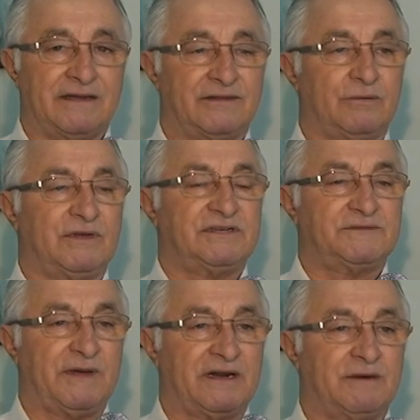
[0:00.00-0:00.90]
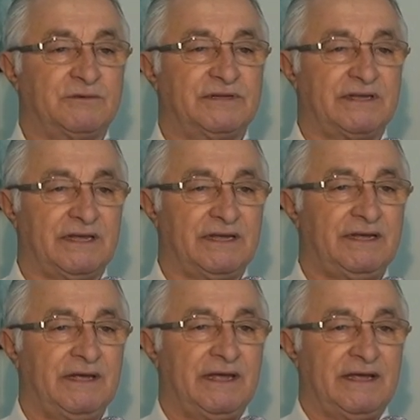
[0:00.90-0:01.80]
Então, nós esperamos de
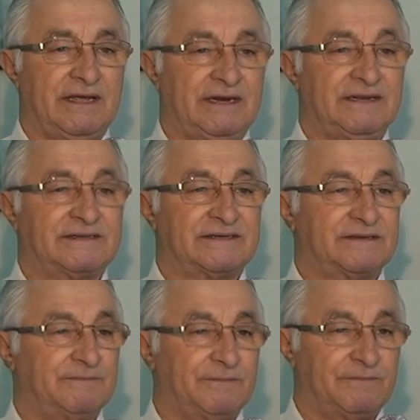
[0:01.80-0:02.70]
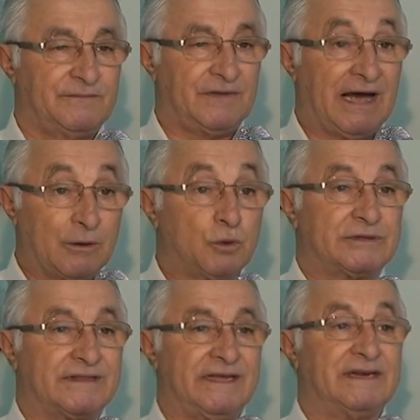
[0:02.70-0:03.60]
que eles a
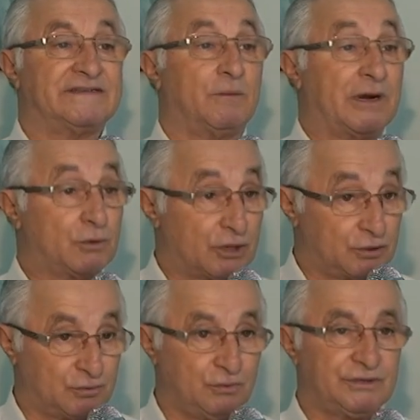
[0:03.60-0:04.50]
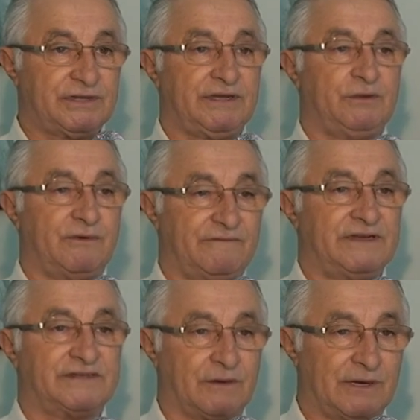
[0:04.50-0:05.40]
luta deles é uma luta justa, e uma
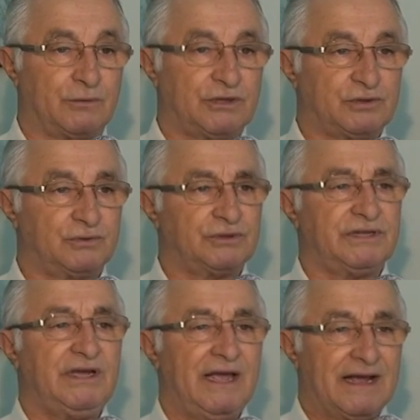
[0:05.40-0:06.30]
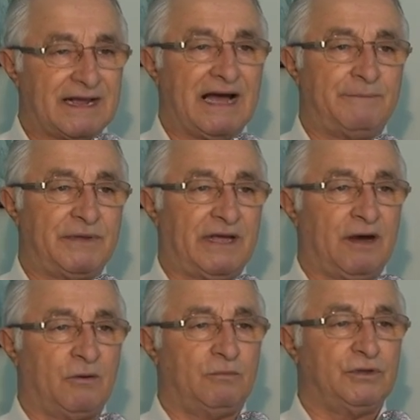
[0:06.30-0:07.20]
vez que é uma luta justa, cabe
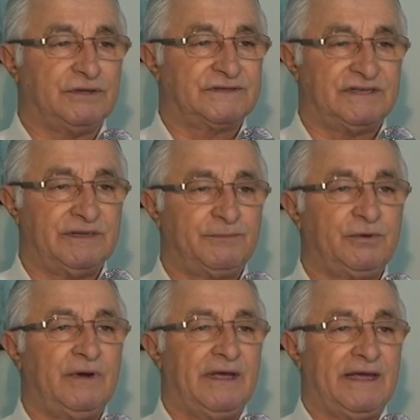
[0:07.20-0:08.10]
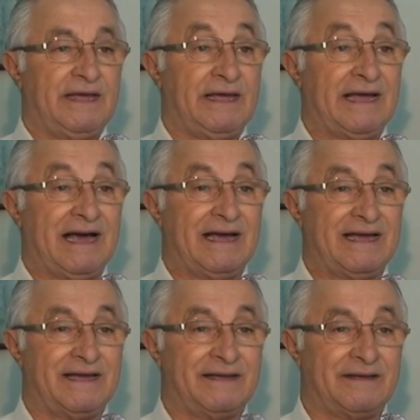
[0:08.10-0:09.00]
ao município é, a,
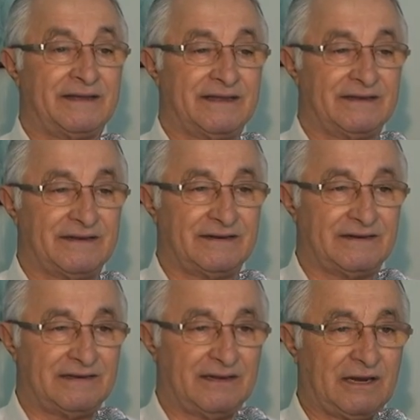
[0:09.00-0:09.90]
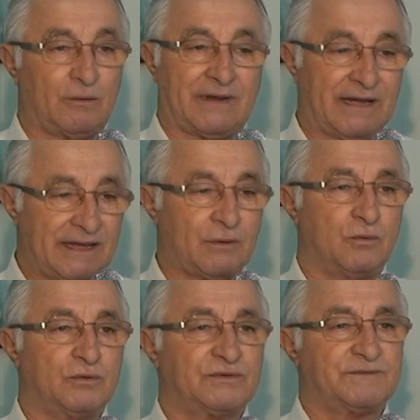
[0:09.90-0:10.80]
é alocar
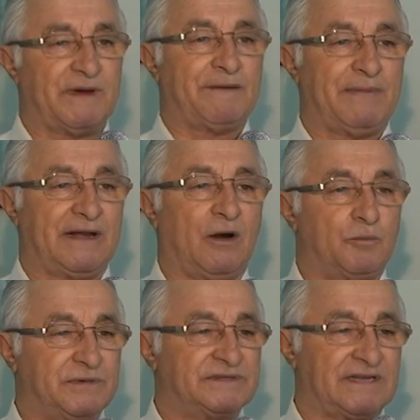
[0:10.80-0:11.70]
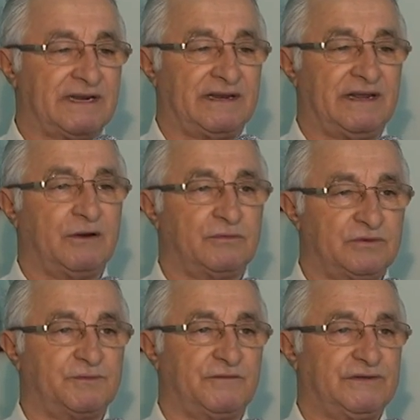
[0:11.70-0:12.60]
recursos para pagar o piso salarial
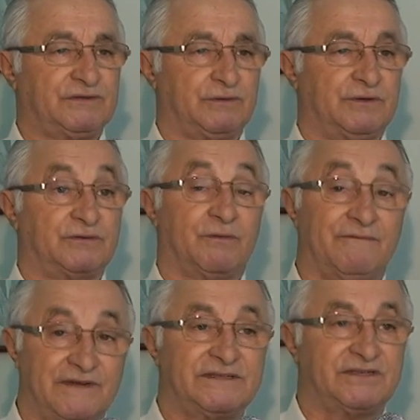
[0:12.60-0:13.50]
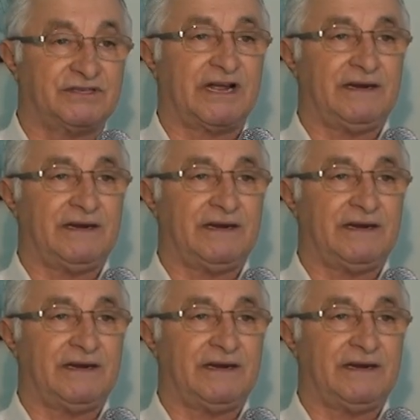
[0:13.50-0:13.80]
dos professores, uma vez que já é